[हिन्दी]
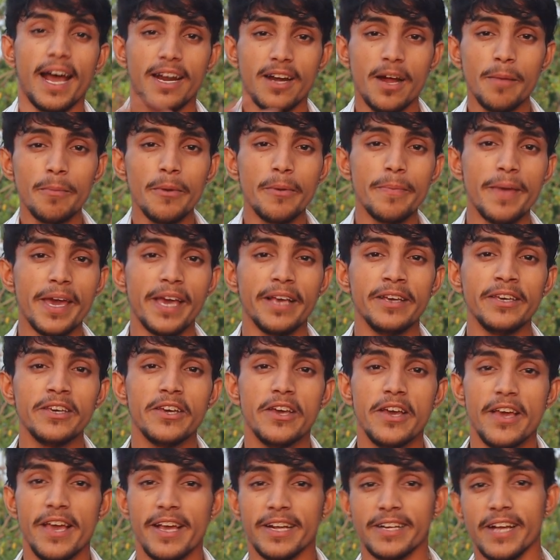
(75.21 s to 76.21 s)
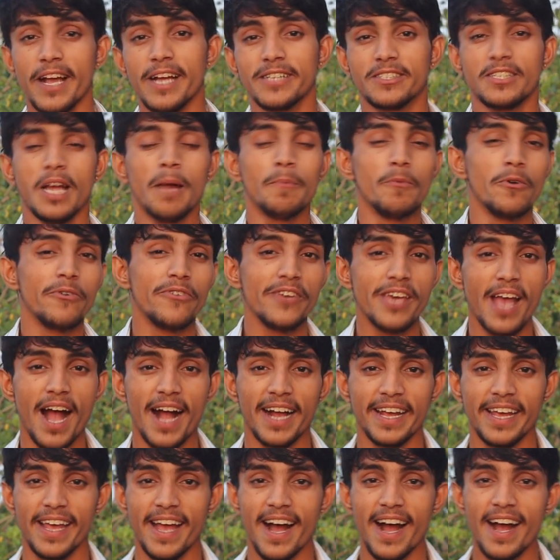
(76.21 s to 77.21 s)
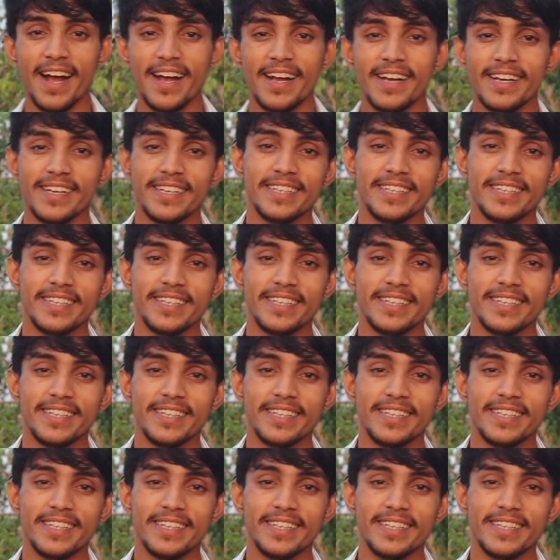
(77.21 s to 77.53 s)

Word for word: आरंभ में ही एक ऐसा मूवी आ गया